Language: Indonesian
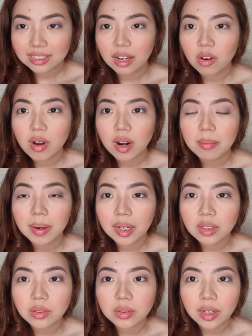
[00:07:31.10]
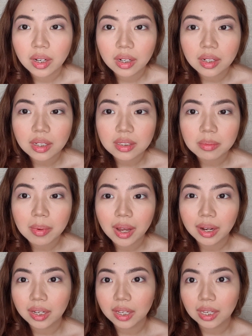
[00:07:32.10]
sekarang aku akan pakai juga di
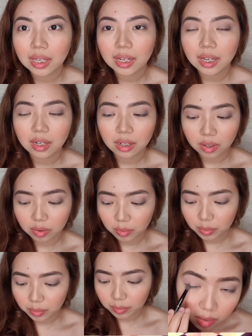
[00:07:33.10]
sebelah kanan aku